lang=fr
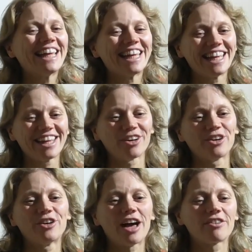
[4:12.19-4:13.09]
Et
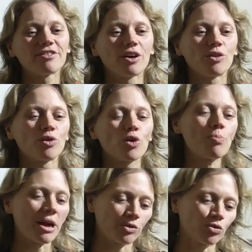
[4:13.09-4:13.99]
euh, en
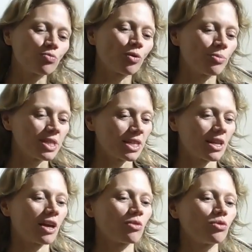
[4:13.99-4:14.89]
repartant du premier
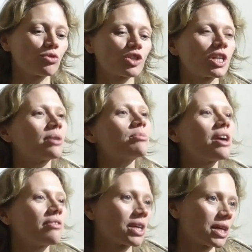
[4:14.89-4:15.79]
scénario que
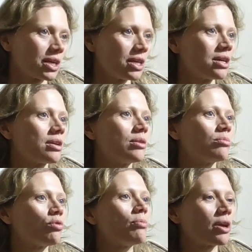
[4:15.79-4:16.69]
Jérémy avait écrit,
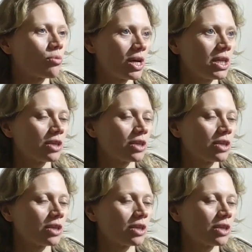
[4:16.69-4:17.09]
pour Maïwen.